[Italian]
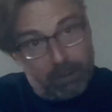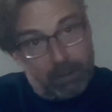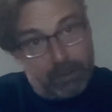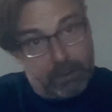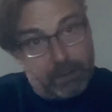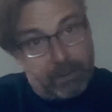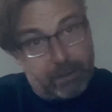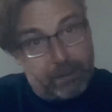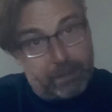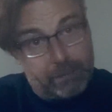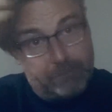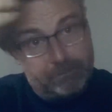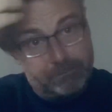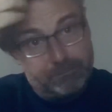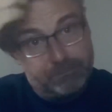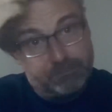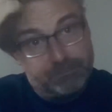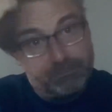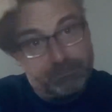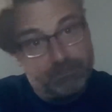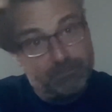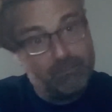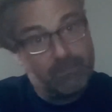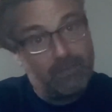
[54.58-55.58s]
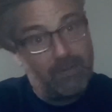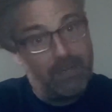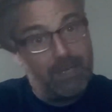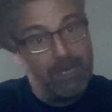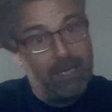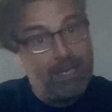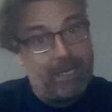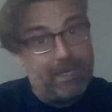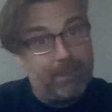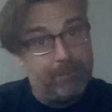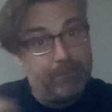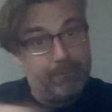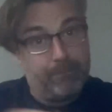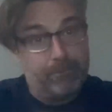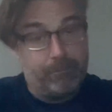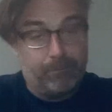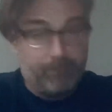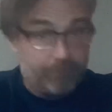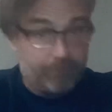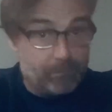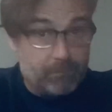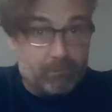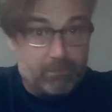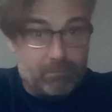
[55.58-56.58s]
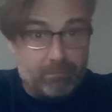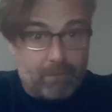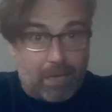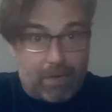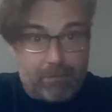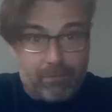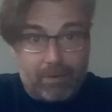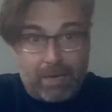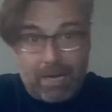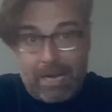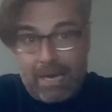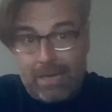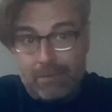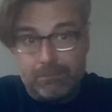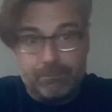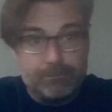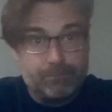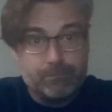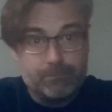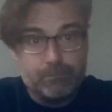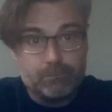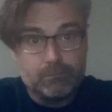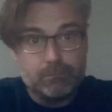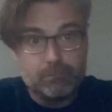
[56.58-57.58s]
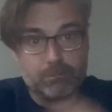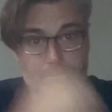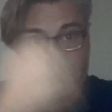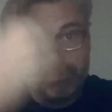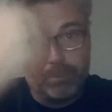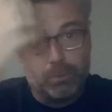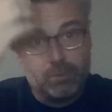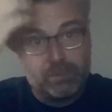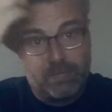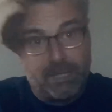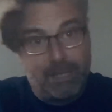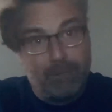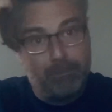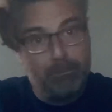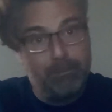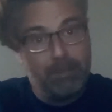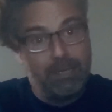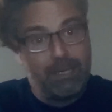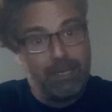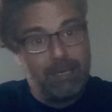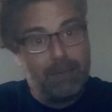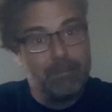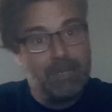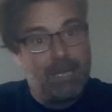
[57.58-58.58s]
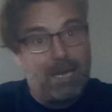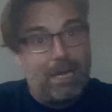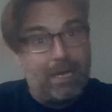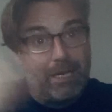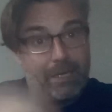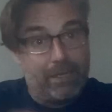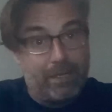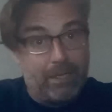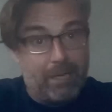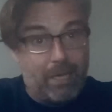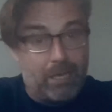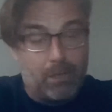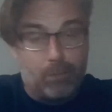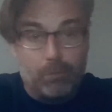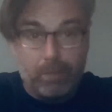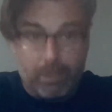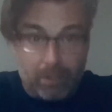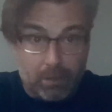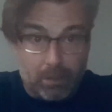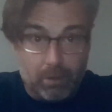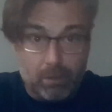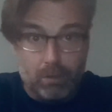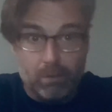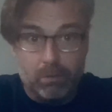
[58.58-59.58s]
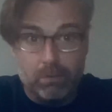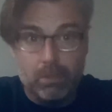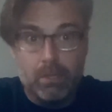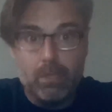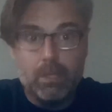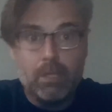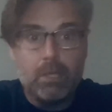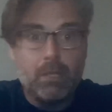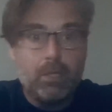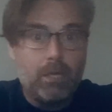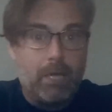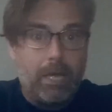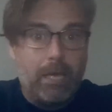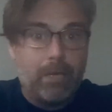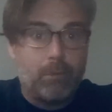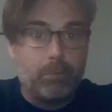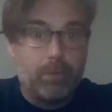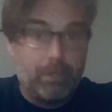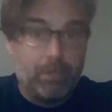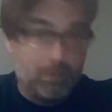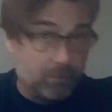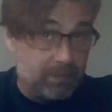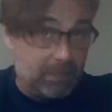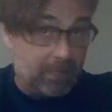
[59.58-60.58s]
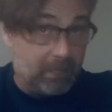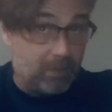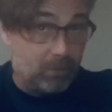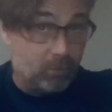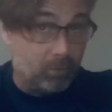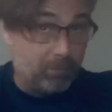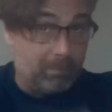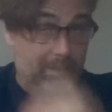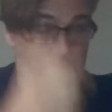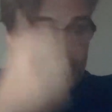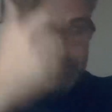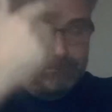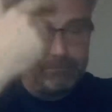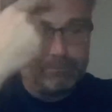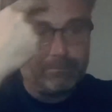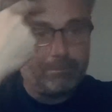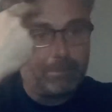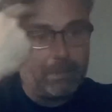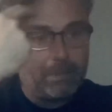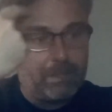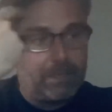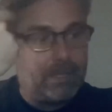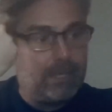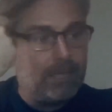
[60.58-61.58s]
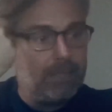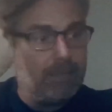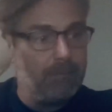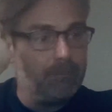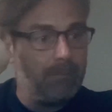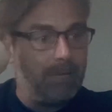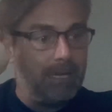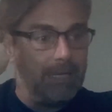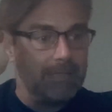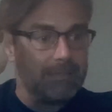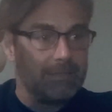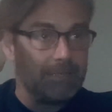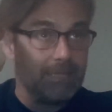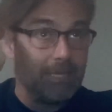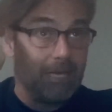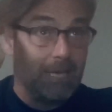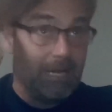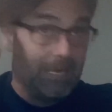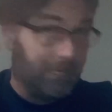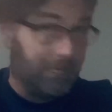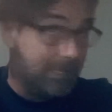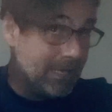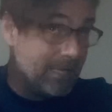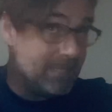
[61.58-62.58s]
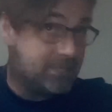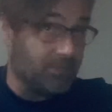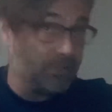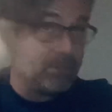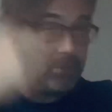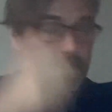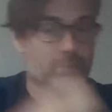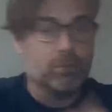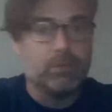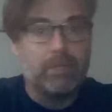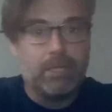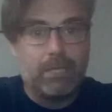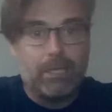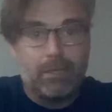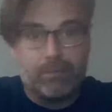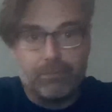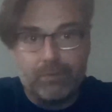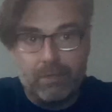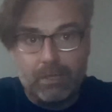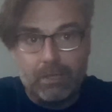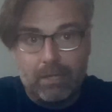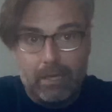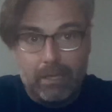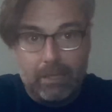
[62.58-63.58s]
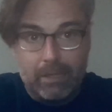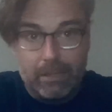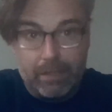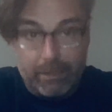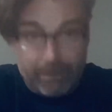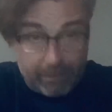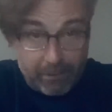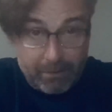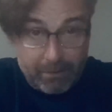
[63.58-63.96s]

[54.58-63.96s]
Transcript: ehm, che avrà, potrebbe cambiare, è quello è quello della Roma, perché in base all'esito della finale